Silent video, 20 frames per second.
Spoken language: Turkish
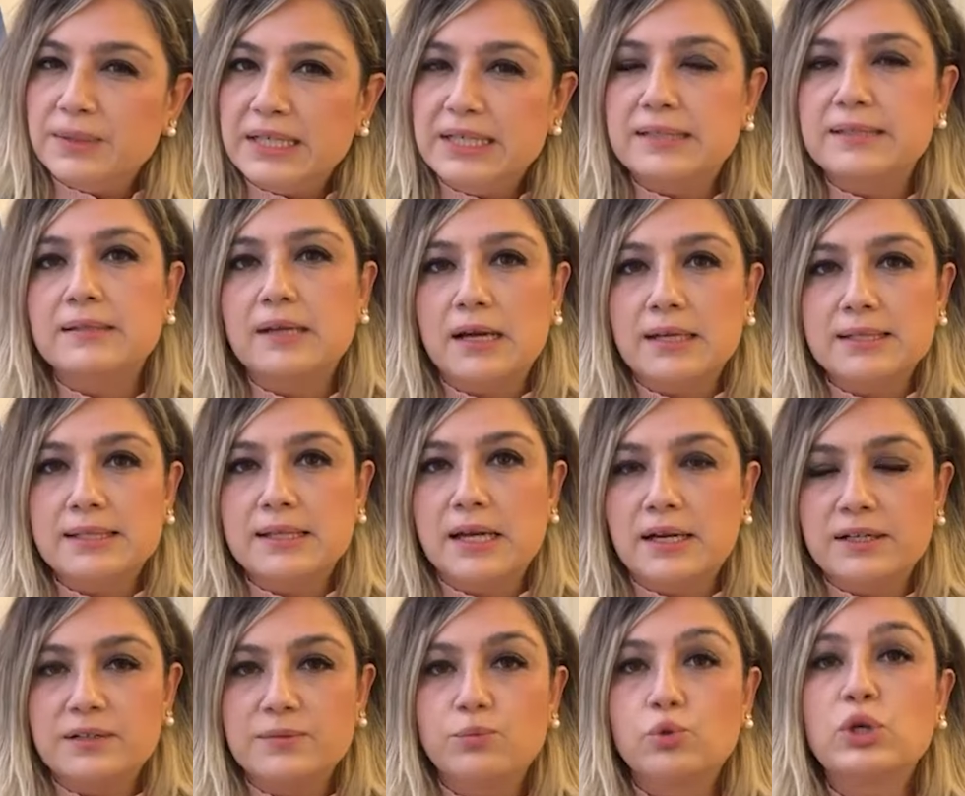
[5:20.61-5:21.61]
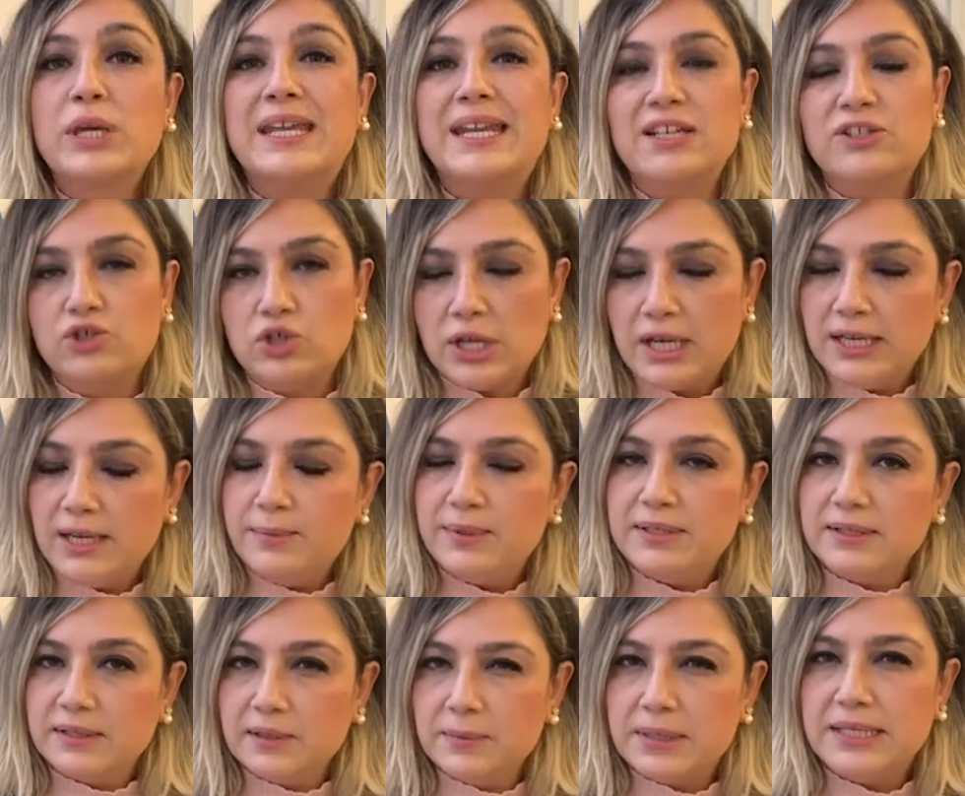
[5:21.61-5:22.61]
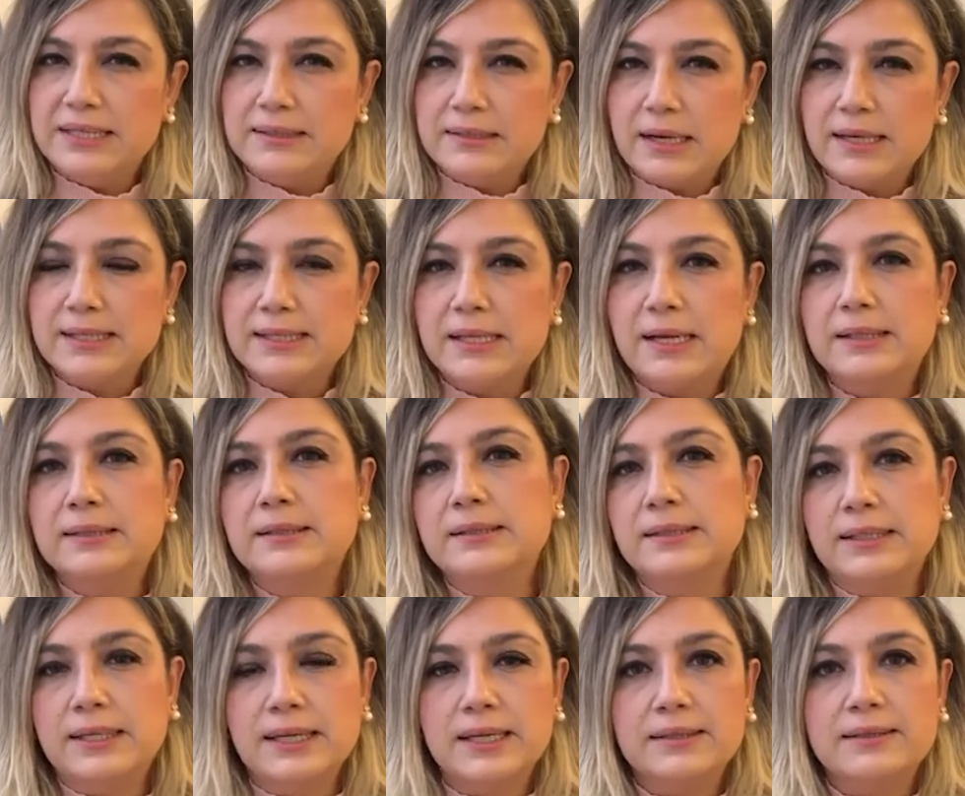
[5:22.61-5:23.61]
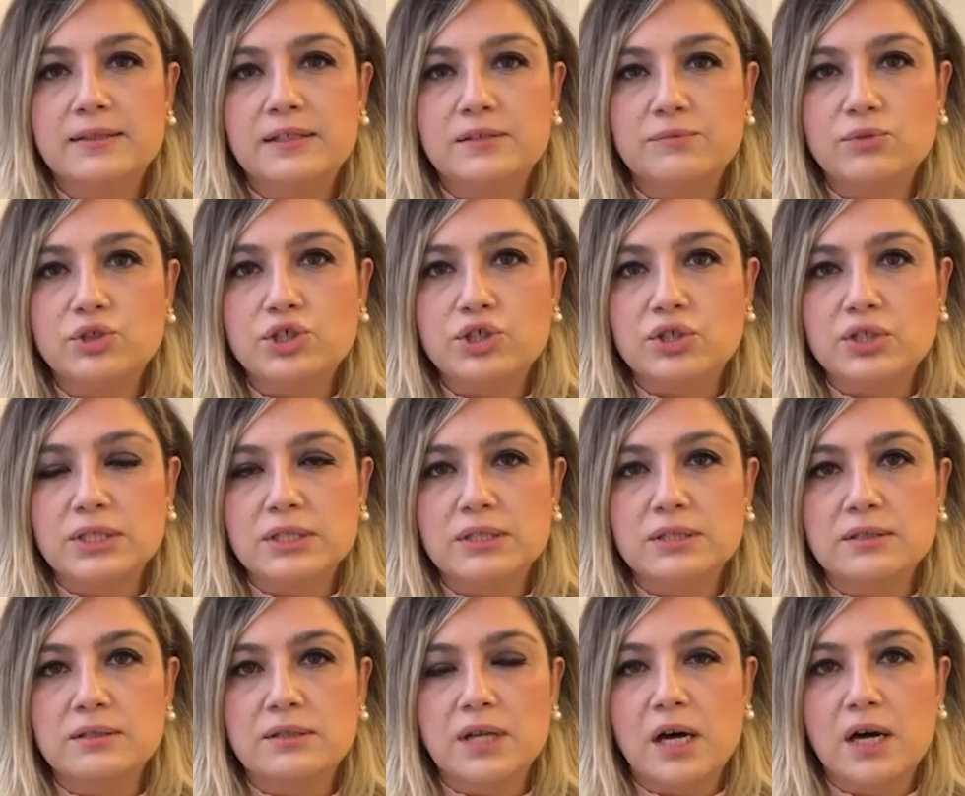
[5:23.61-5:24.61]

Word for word: itirazlar, bu gerekçeyle bir takım itirazlar da dile getirilmişti